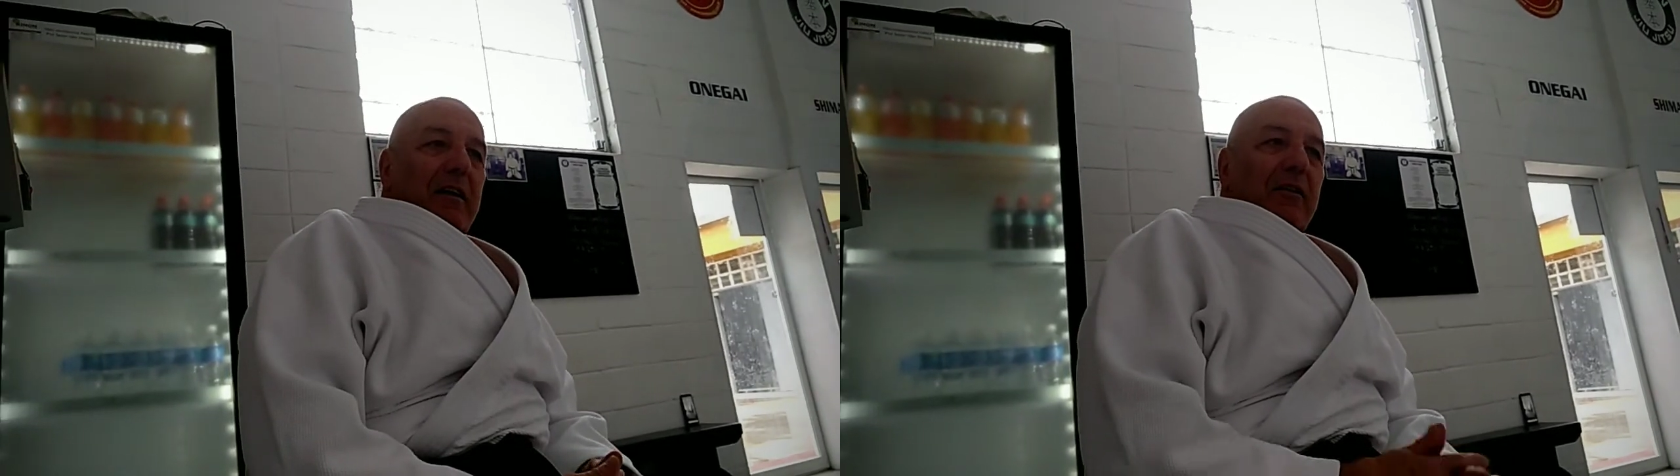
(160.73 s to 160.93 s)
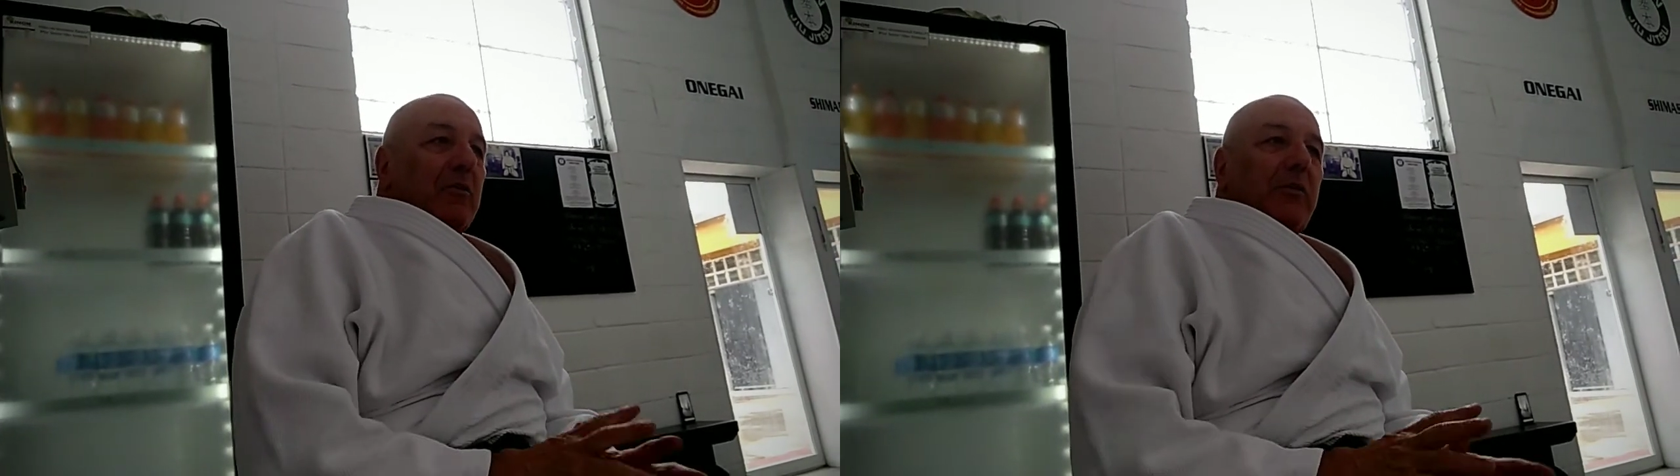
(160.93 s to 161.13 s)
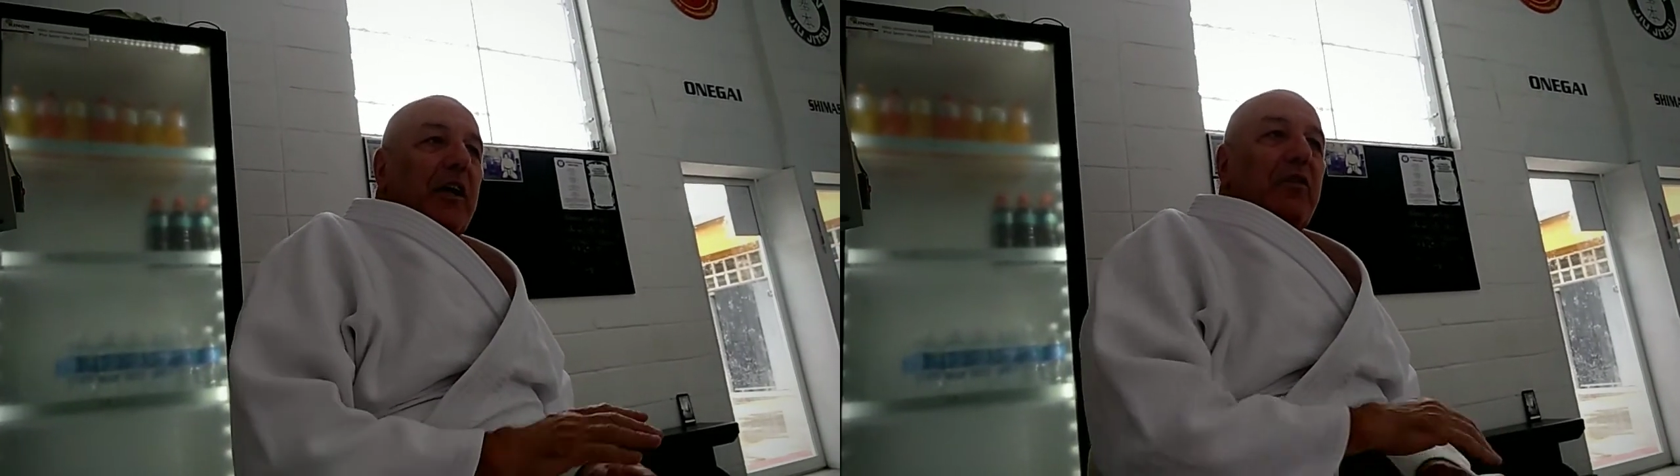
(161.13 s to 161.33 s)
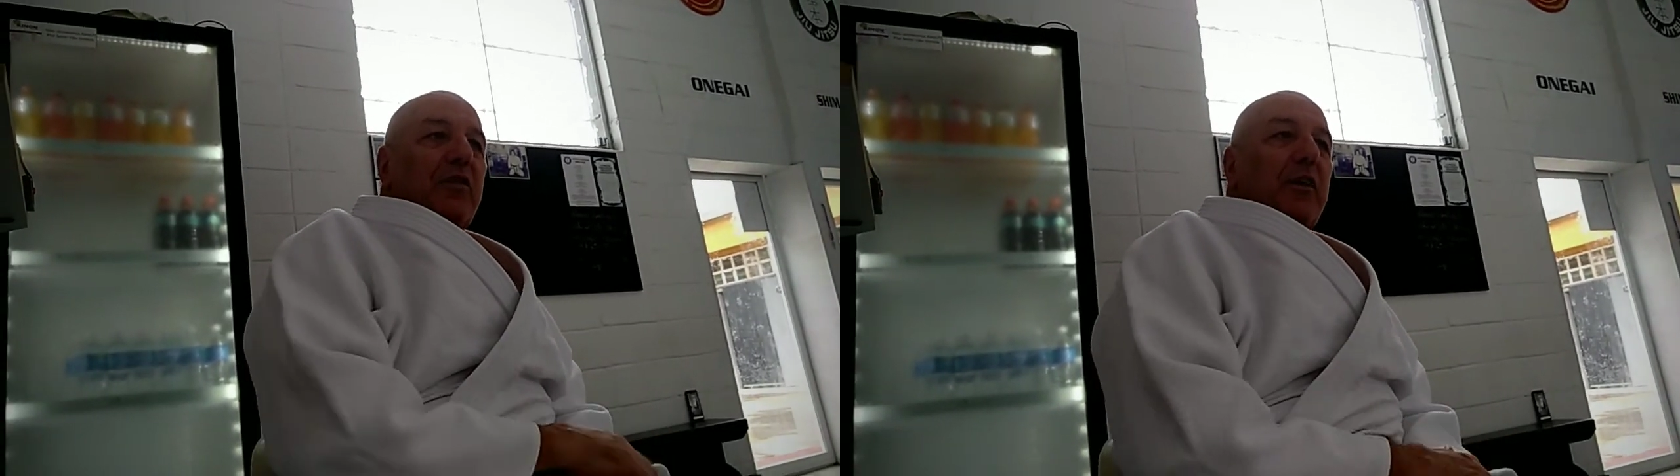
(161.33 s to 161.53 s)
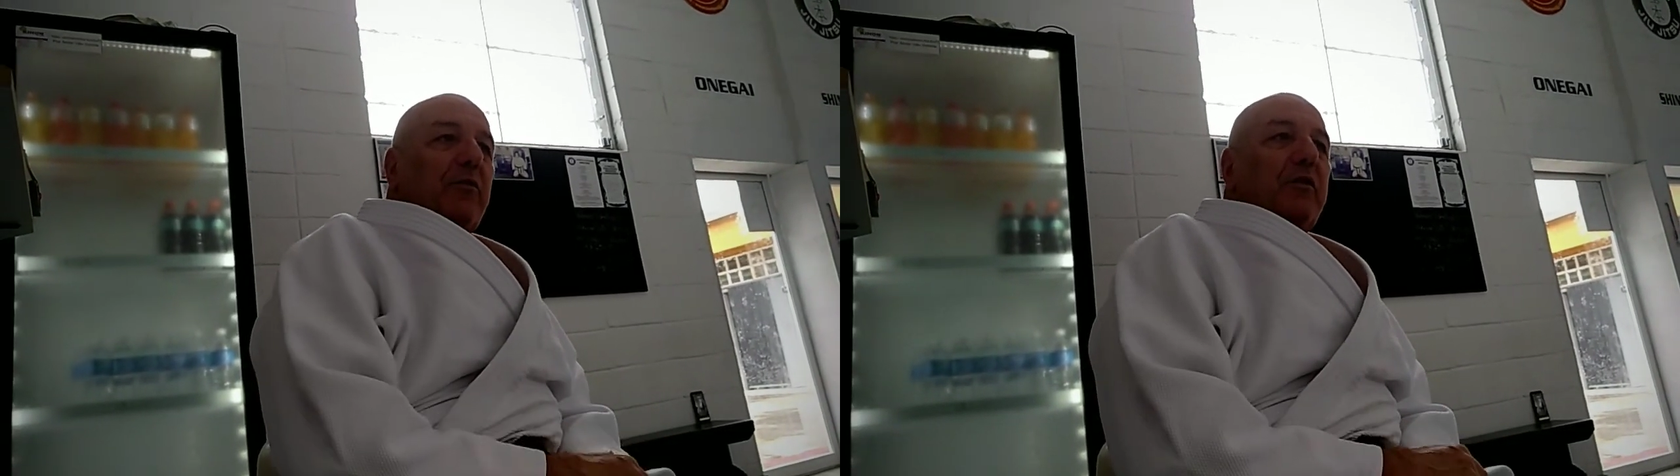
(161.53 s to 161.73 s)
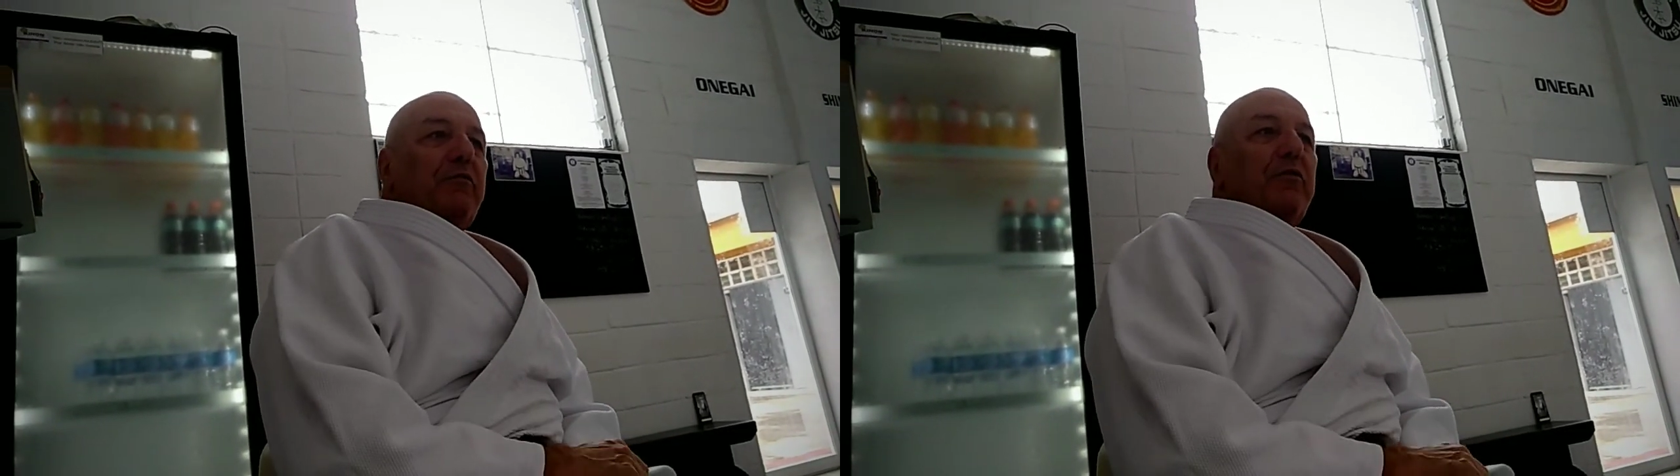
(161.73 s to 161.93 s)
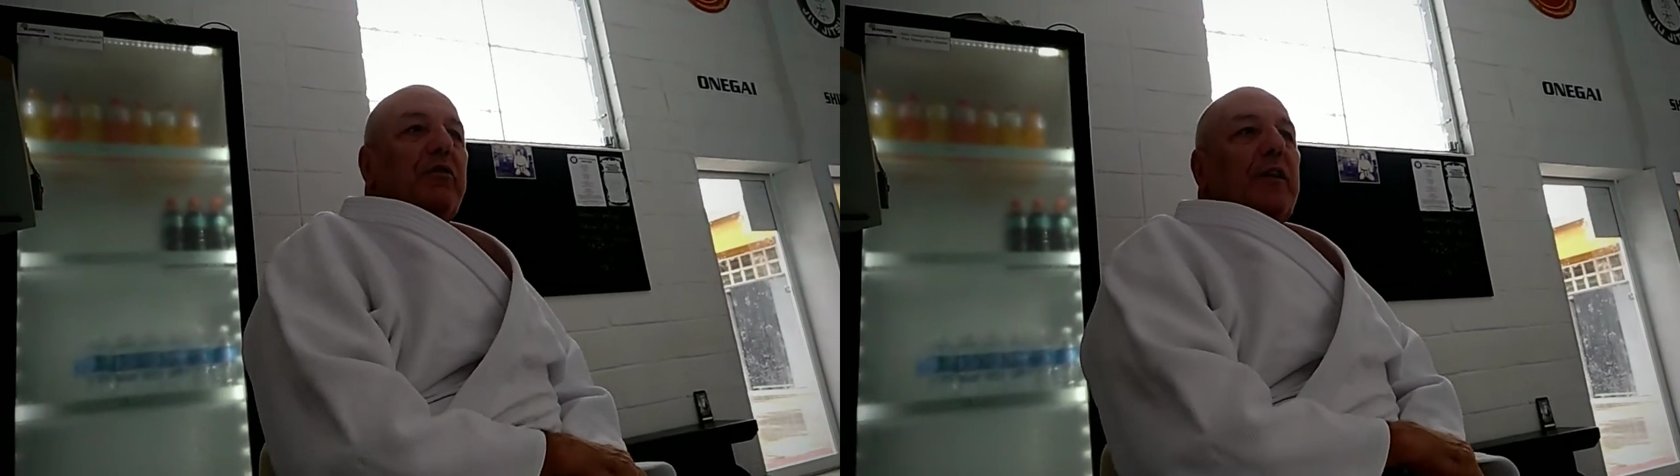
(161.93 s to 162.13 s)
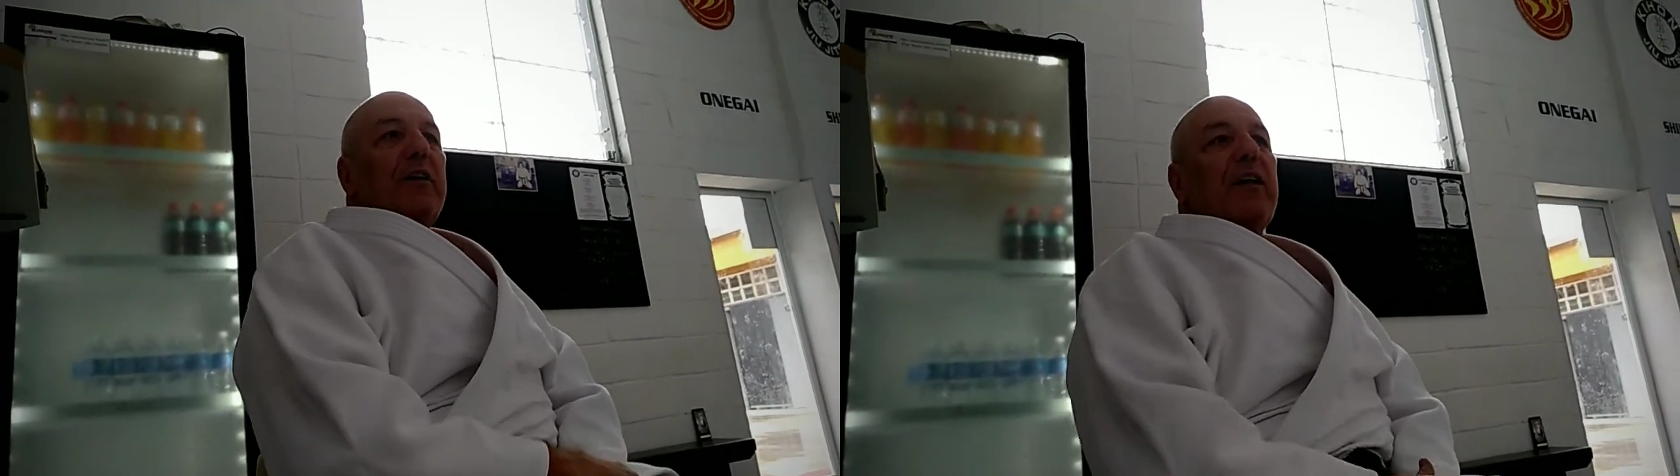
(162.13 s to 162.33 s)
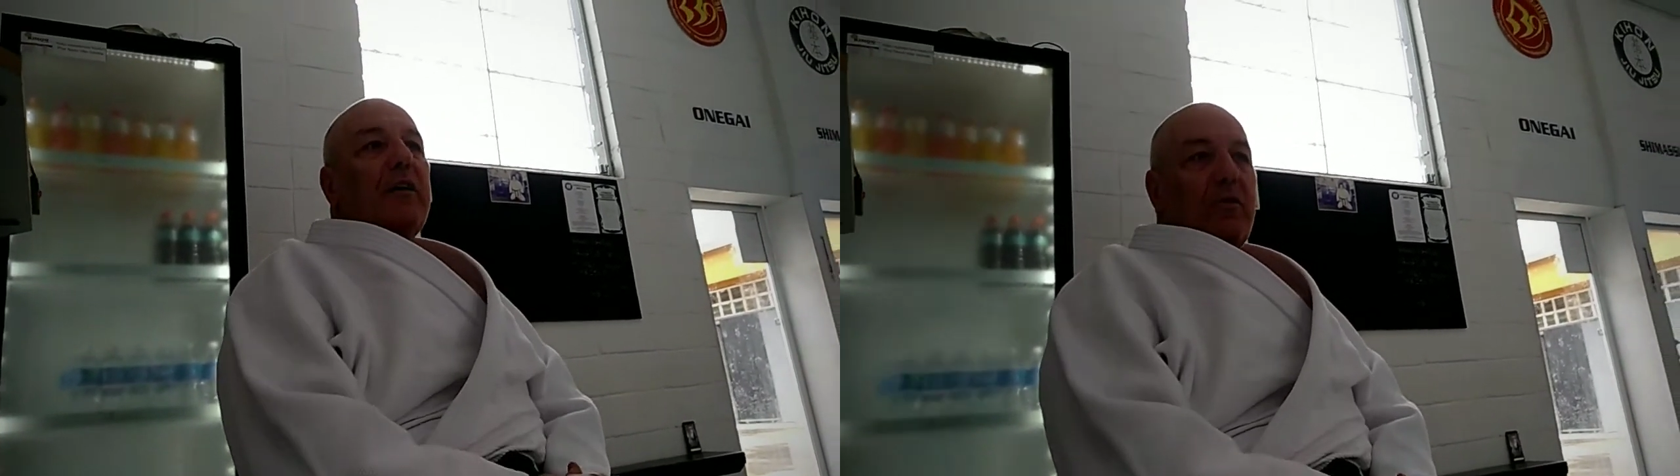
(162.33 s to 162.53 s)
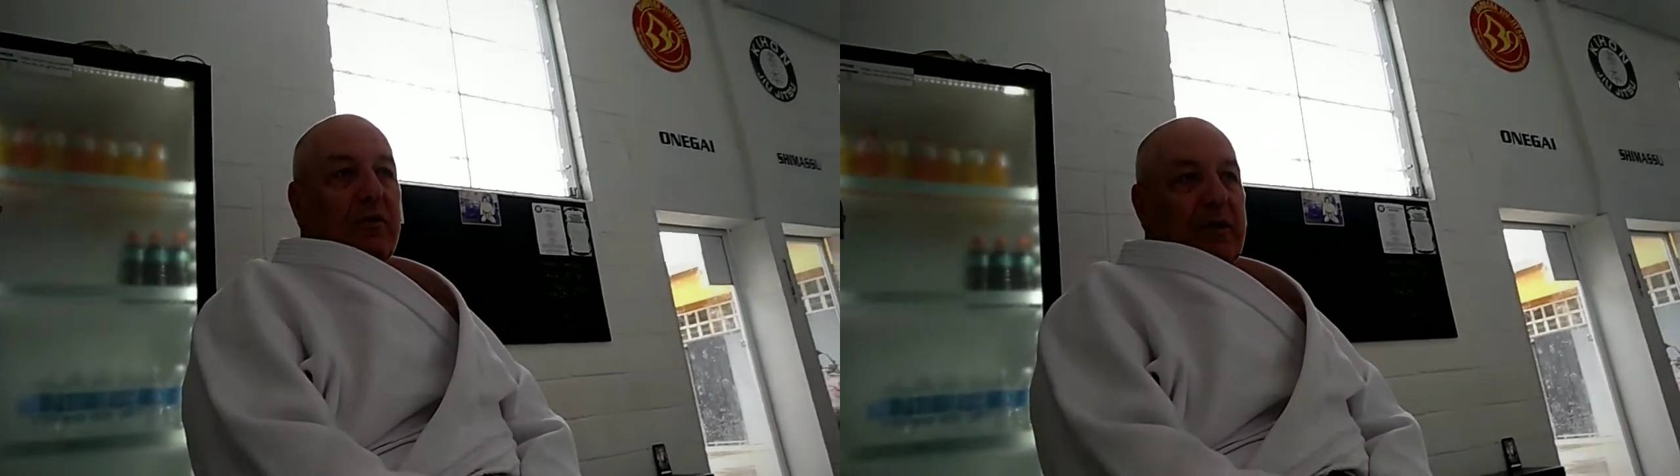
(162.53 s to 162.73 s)
Não tem jeito de fugir dessa
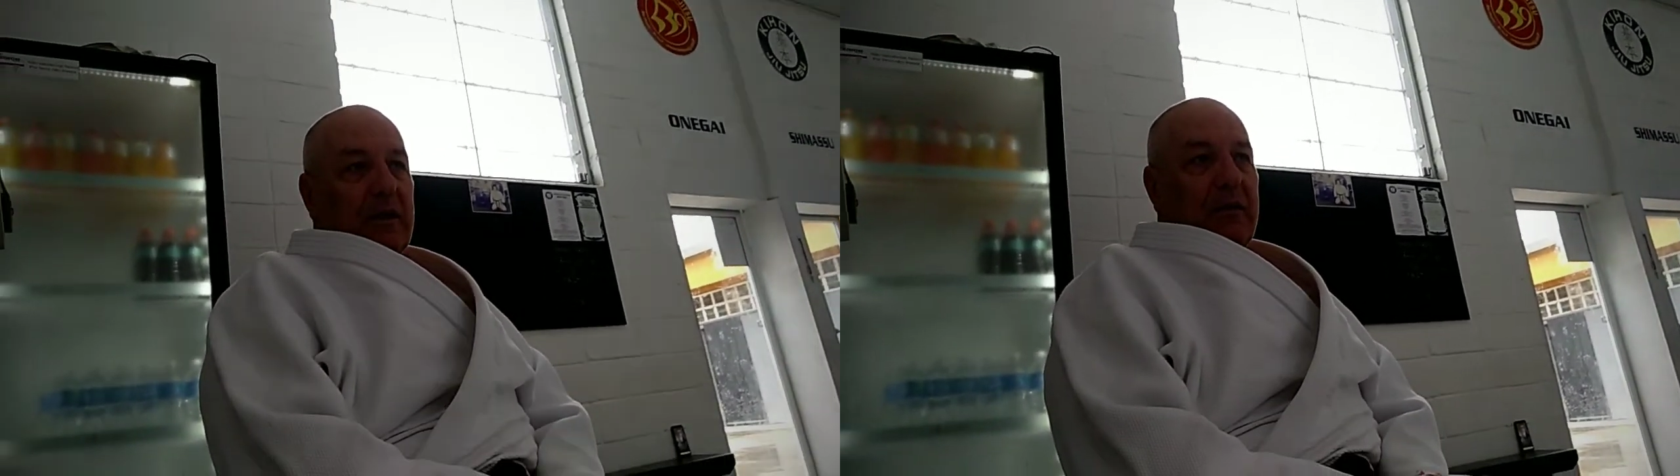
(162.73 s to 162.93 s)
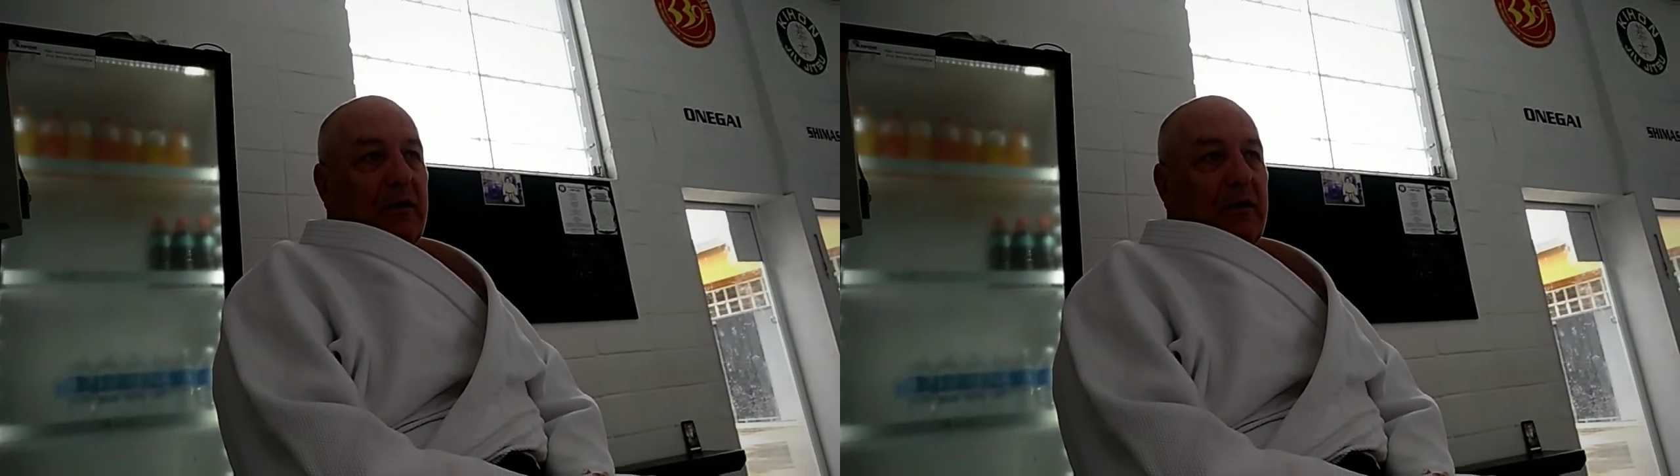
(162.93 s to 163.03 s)
conta.